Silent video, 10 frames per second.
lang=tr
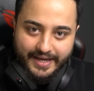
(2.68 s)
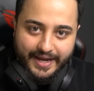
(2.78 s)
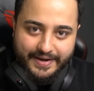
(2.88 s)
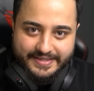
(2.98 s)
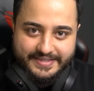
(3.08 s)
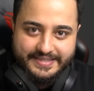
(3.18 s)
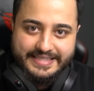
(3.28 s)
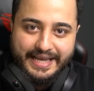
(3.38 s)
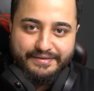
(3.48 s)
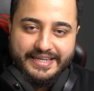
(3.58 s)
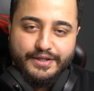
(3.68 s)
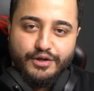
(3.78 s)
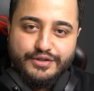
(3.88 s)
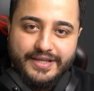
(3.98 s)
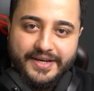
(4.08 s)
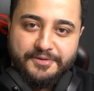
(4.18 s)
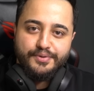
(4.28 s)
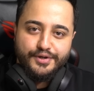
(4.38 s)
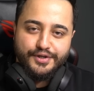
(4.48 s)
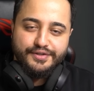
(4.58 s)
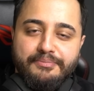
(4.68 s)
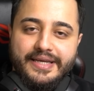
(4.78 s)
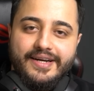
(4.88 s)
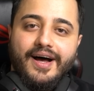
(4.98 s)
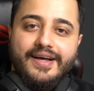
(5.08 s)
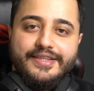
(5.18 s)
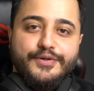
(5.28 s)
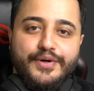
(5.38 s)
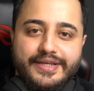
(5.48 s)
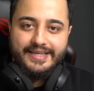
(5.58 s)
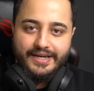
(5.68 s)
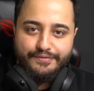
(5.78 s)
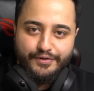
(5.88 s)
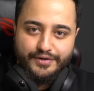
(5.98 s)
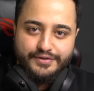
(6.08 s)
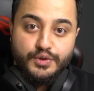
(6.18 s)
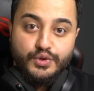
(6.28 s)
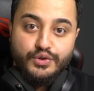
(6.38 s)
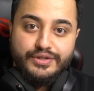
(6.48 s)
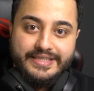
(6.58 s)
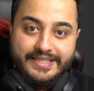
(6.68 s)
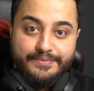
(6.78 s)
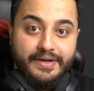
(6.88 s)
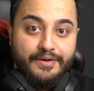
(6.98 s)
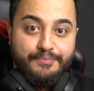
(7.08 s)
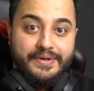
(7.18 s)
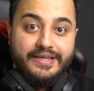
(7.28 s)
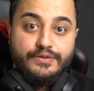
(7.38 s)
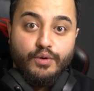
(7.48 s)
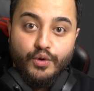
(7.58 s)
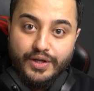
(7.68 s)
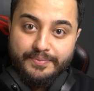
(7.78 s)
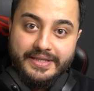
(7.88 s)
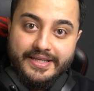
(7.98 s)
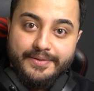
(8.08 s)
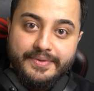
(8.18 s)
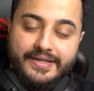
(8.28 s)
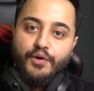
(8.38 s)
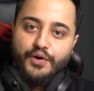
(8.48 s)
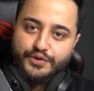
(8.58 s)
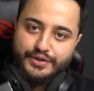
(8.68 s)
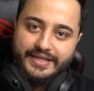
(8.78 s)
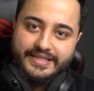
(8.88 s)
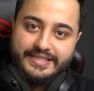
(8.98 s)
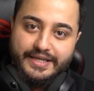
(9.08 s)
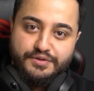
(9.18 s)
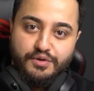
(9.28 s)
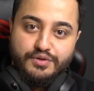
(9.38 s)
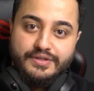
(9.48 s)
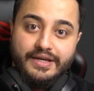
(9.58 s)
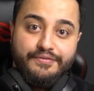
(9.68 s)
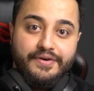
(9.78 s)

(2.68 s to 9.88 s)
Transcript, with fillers: Evet sevgili dostlar bugün bir Android telefon 120 FPS olabilir mi onu deneyeceğiz dostlar